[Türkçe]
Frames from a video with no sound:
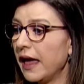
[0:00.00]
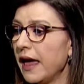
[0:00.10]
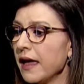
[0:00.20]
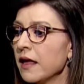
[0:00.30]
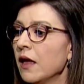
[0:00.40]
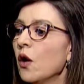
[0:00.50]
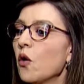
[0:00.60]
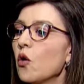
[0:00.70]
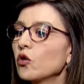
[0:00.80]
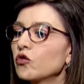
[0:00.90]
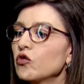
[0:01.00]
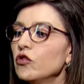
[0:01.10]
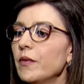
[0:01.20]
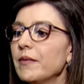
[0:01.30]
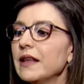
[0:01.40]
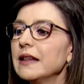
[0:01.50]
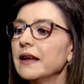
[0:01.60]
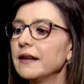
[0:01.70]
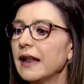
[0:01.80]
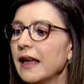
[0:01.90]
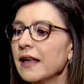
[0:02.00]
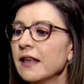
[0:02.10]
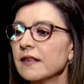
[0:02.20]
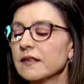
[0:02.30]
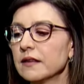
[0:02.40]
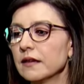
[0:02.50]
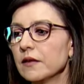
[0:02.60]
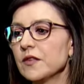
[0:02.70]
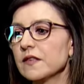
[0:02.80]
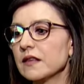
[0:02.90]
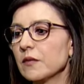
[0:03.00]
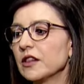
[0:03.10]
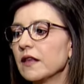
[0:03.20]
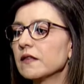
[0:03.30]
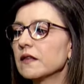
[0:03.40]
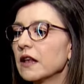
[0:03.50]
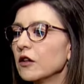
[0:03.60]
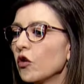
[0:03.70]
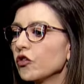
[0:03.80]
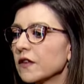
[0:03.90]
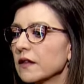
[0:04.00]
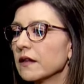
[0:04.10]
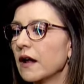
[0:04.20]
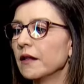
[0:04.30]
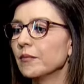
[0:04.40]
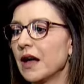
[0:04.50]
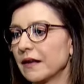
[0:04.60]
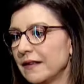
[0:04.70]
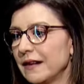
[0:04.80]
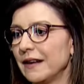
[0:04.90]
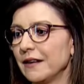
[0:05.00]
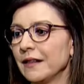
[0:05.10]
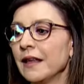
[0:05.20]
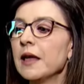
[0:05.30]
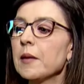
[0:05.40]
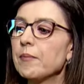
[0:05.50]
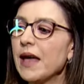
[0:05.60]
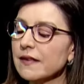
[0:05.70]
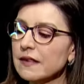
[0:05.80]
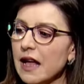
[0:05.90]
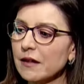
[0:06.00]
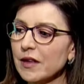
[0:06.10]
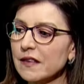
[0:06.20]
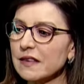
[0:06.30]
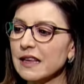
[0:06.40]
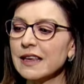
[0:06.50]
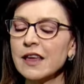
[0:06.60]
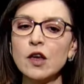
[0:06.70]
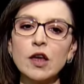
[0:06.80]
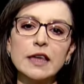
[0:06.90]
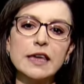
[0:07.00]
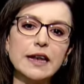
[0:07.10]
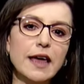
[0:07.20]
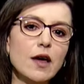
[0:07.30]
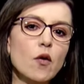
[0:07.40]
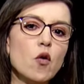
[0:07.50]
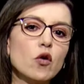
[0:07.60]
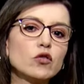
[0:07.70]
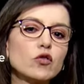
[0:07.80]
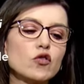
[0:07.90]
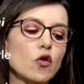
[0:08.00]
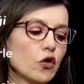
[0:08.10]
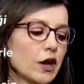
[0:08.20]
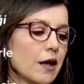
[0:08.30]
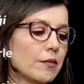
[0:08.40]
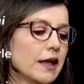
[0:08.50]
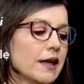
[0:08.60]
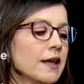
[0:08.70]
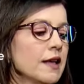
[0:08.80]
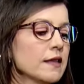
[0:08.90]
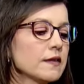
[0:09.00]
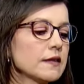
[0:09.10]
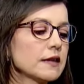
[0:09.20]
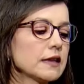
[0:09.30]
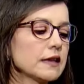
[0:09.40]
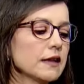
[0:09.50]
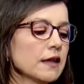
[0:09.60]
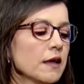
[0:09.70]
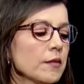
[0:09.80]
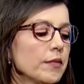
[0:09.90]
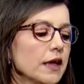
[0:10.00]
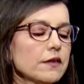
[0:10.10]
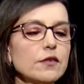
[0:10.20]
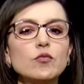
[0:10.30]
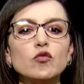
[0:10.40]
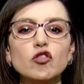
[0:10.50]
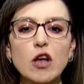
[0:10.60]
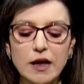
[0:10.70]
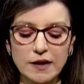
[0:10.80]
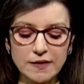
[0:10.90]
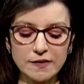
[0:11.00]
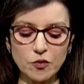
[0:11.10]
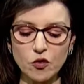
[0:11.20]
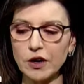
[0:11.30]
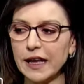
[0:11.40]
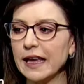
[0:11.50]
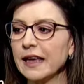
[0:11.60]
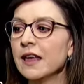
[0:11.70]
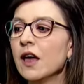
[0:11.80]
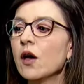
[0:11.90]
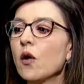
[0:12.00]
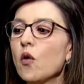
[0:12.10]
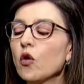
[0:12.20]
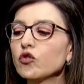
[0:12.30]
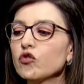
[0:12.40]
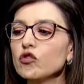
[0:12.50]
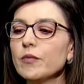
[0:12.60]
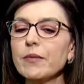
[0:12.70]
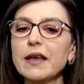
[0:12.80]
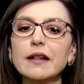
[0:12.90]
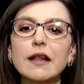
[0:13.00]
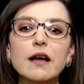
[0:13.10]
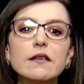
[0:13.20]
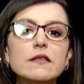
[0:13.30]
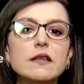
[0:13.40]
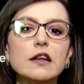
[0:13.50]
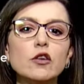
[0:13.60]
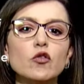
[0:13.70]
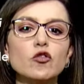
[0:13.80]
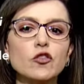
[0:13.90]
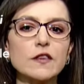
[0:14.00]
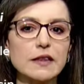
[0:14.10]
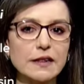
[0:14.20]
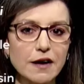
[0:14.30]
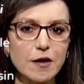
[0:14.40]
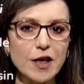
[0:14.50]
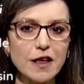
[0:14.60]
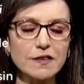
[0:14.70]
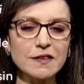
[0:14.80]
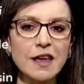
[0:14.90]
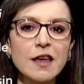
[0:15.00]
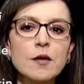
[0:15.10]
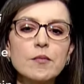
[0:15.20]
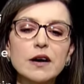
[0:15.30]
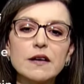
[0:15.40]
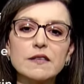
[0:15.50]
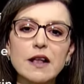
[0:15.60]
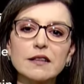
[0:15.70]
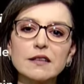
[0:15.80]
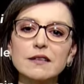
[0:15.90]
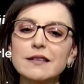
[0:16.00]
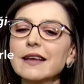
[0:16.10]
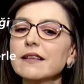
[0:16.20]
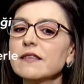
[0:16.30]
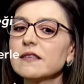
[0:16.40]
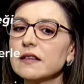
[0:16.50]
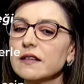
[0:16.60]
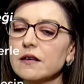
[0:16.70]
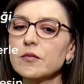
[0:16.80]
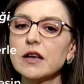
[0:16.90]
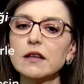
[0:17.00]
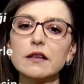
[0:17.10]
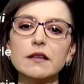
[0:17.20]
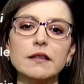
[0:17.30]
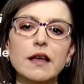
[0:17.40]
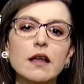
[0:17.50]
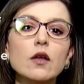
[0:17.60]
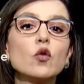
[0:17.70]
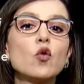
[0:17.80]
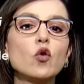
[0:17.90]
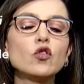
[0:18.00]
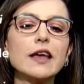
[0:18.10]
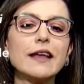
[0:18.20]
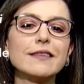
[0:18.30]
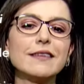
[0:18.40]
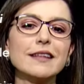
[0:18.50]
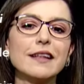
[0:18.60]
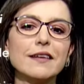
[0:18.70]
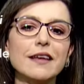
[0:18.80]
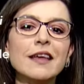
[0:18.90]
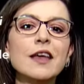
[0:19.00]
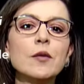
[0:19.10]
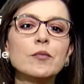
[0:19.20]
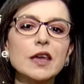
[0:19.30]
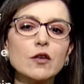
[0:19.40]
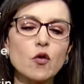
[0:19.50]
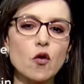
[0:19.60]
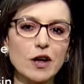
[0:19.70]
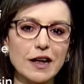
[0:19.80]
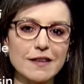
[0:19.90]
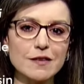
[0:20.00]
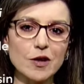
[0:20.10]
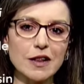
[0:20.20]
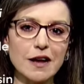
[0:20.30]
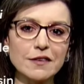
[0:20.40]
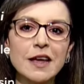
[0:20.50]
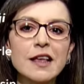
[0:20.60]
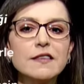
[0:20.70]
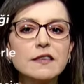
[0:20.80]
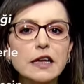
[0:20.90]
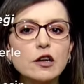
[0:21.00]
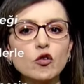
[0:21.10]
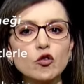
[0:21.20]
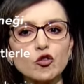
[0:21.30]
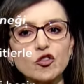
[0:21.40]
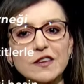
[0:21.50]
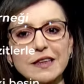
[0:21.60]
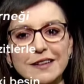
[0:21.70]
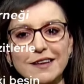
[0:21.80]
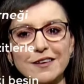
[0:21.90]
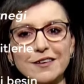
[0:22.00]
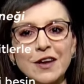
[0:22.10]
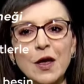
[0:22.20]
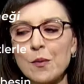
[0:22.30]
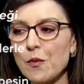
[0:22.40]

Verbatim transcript: E otçul memelilerle sindirim sisteminde selüloz sindiren bakterilerin beslenmesi yine oldukça önemli sıkı bir mutalizm örneği. Otçul memeliler selülozu sindiremez. Bağırsaklarında ya da sindirim kanalında konuk ettikleri mikroorganizmalar selülozu sindirir.